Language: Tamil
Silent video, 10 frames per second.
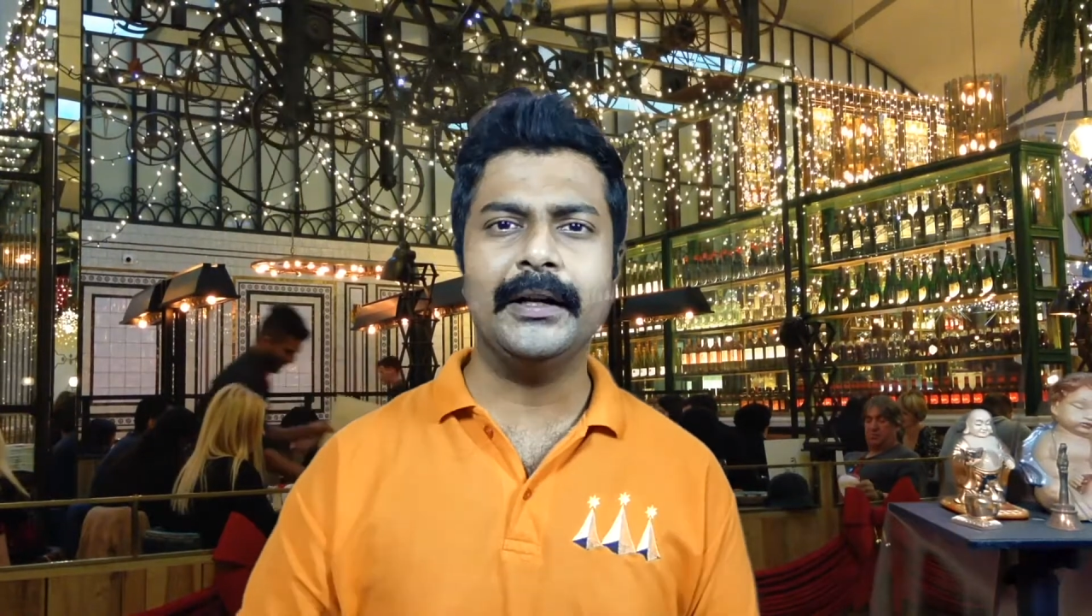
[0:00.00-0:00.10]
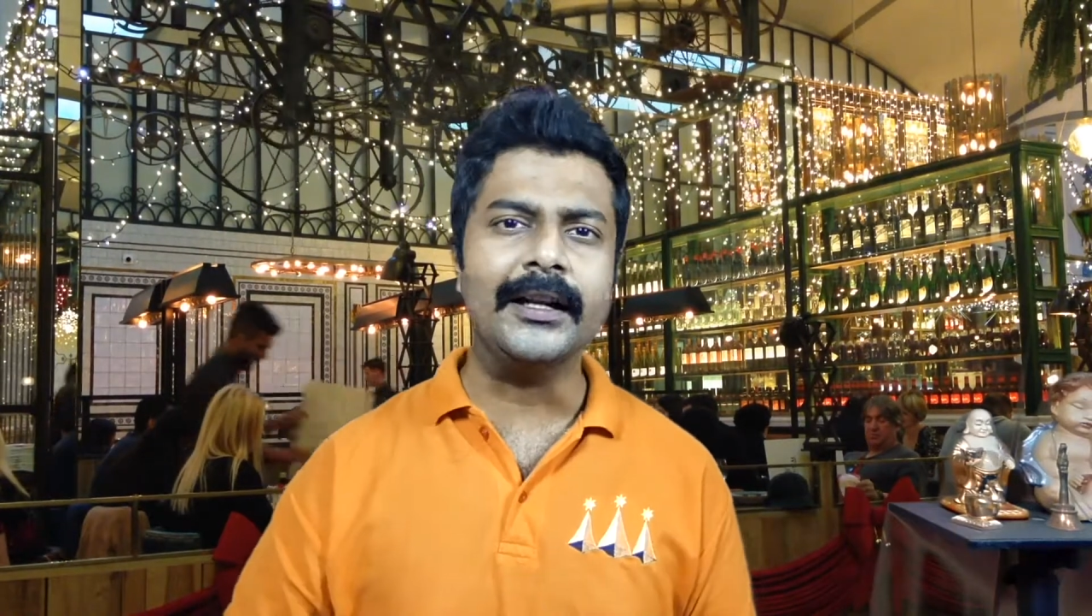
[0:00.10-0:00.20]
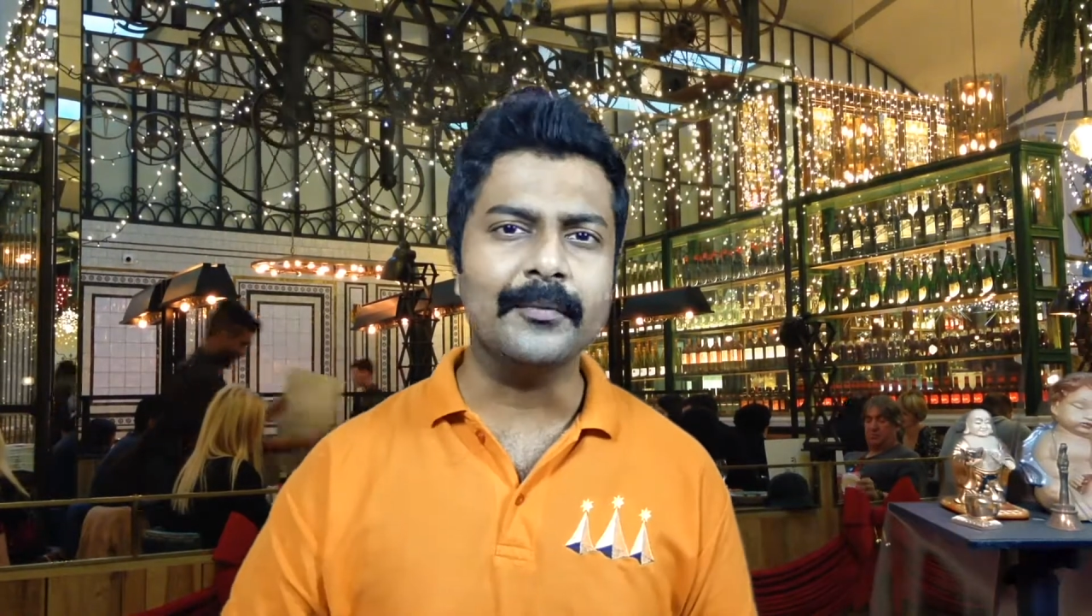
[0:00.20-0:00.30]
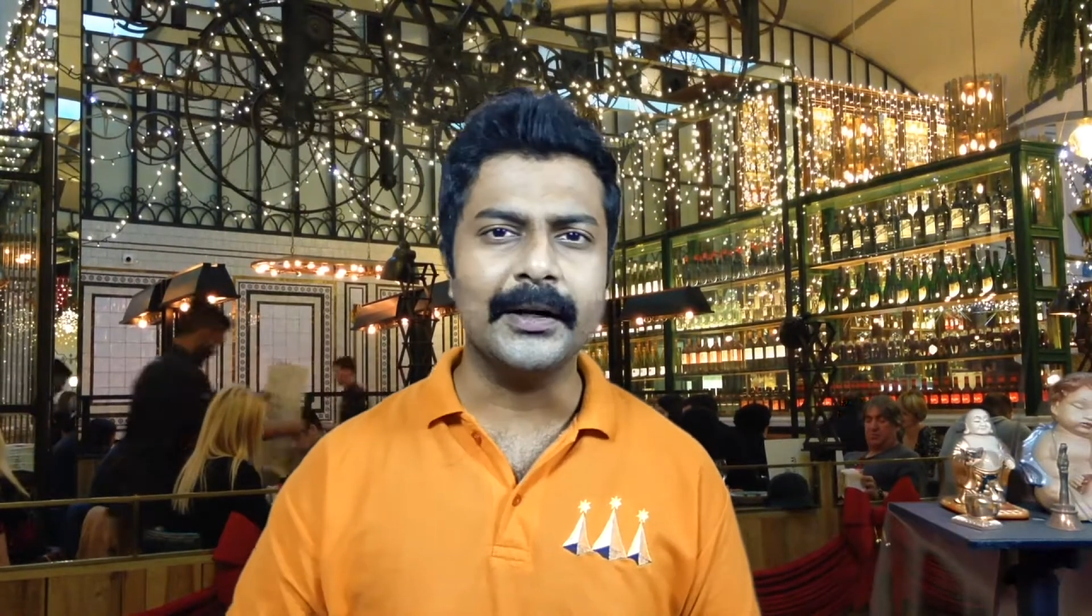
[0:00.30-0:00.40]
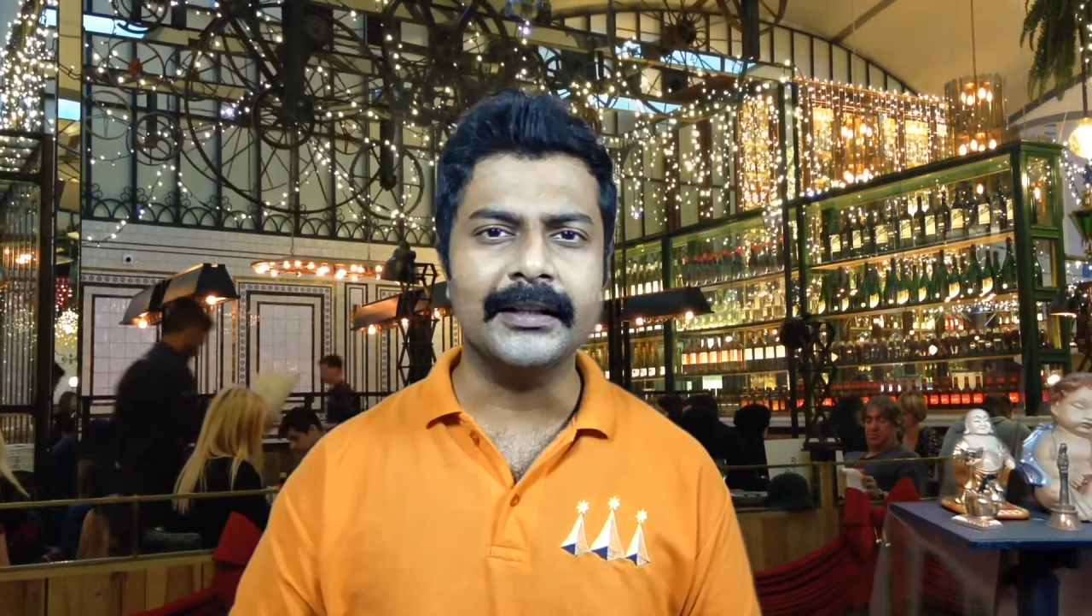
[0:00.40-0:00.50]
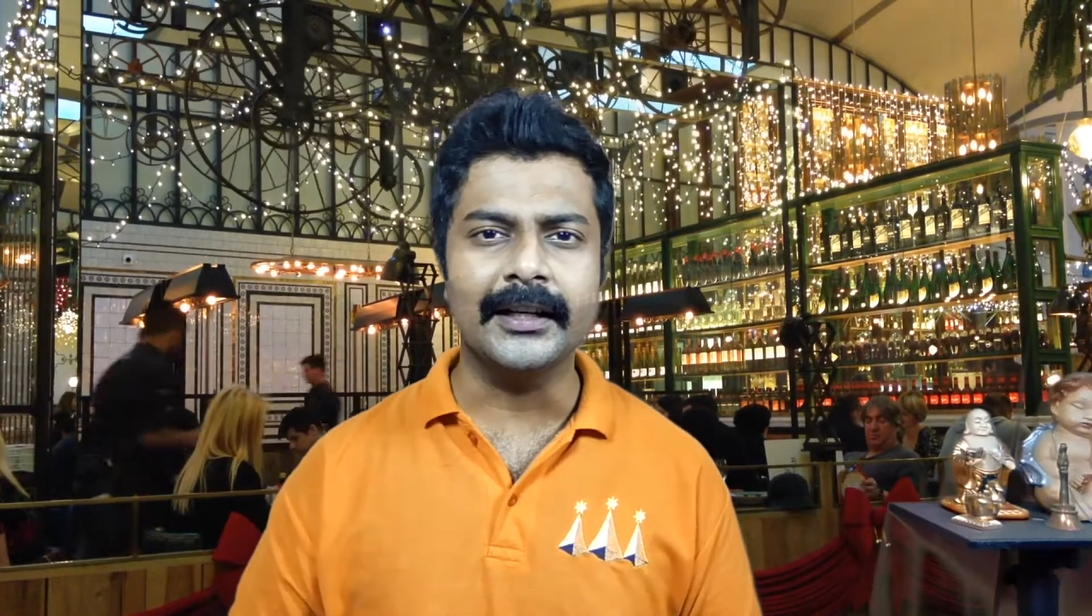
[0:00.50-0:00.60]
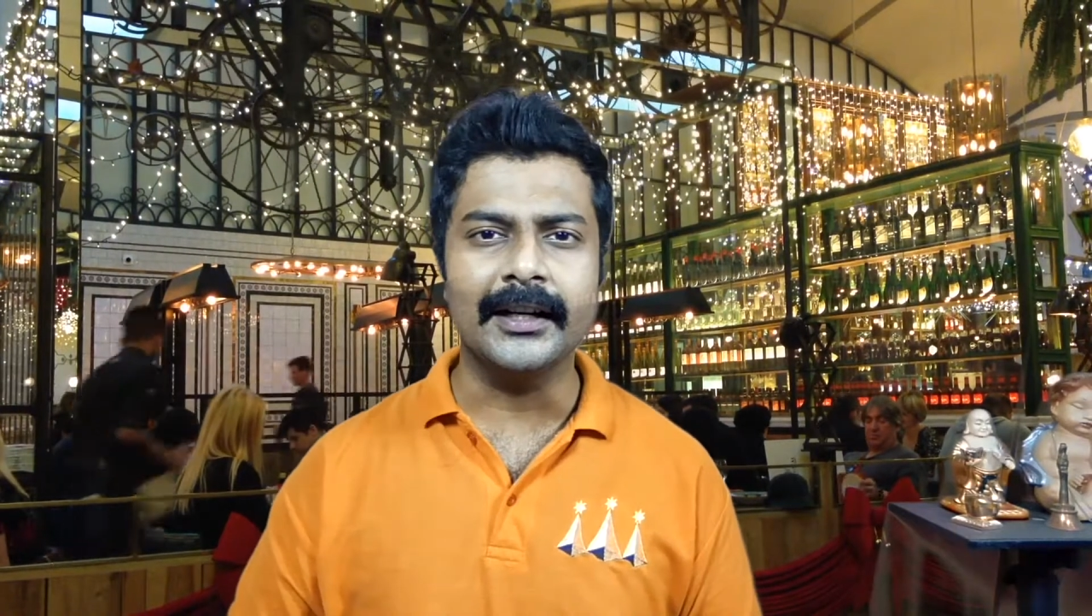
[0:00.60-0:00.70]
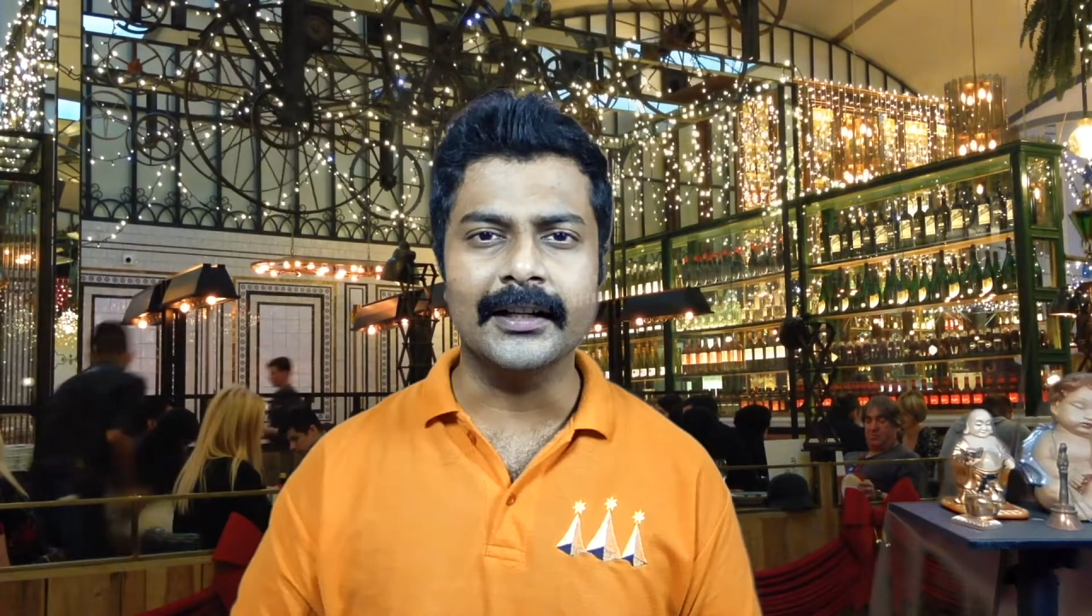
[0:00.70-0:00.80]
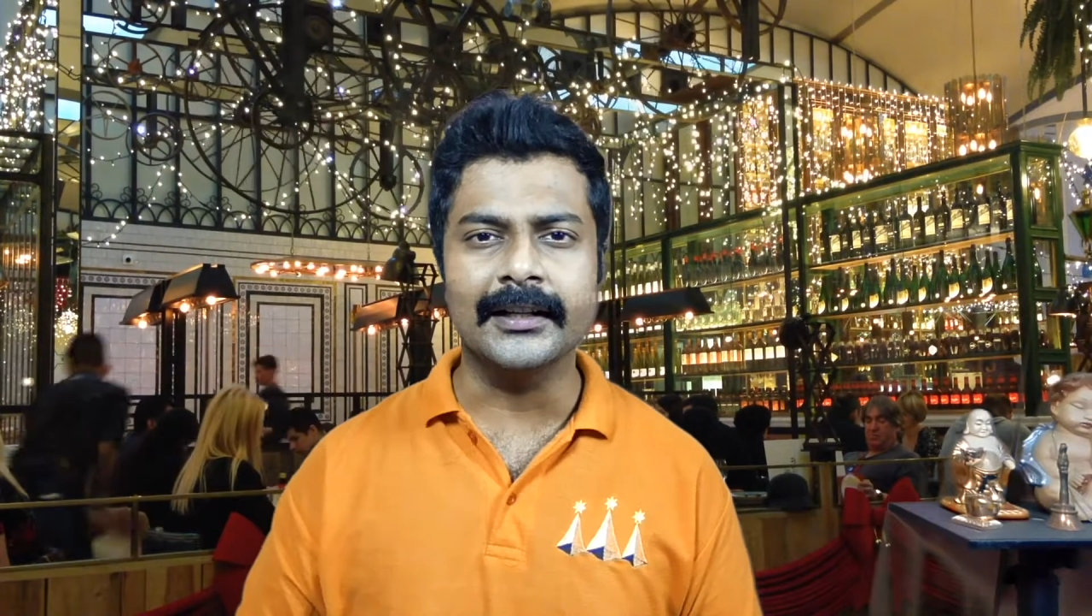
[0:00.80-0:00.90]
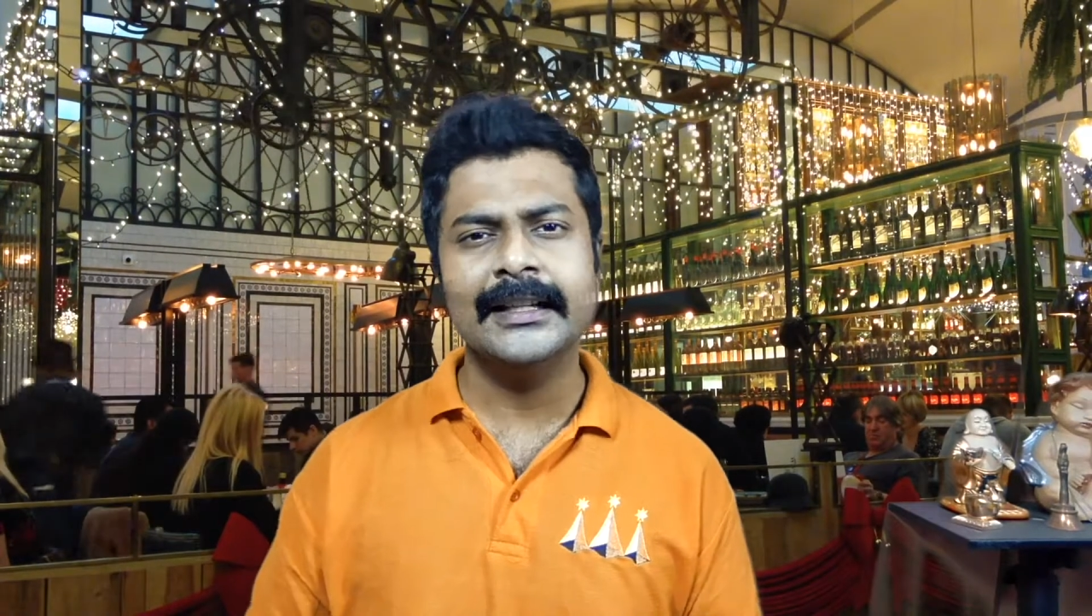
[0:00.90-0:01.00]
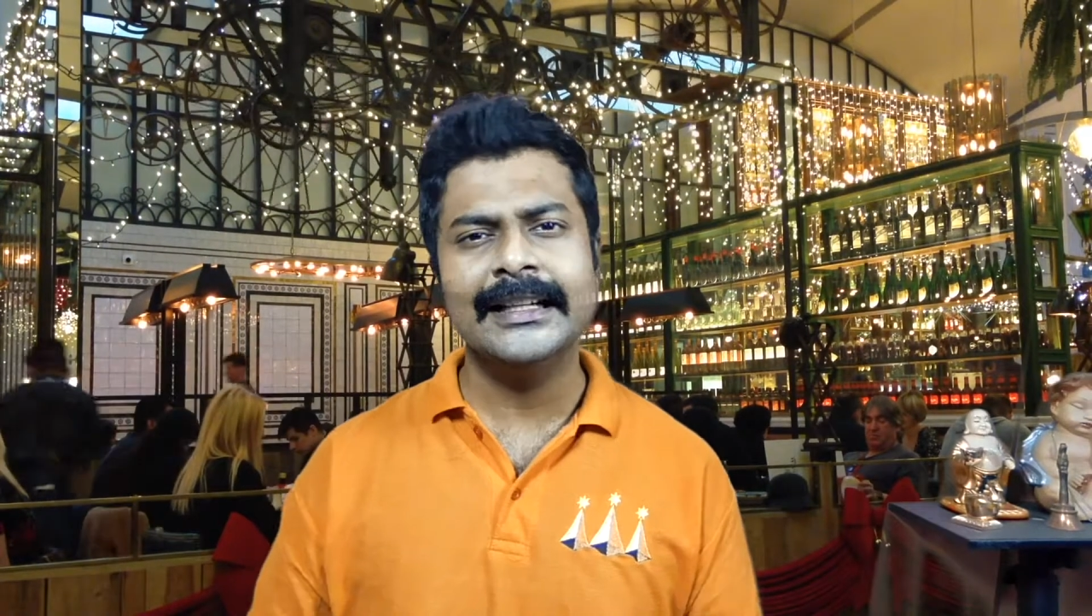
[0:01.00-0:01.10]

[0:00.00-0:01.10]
என்னன்னு பாத்துடலாங்க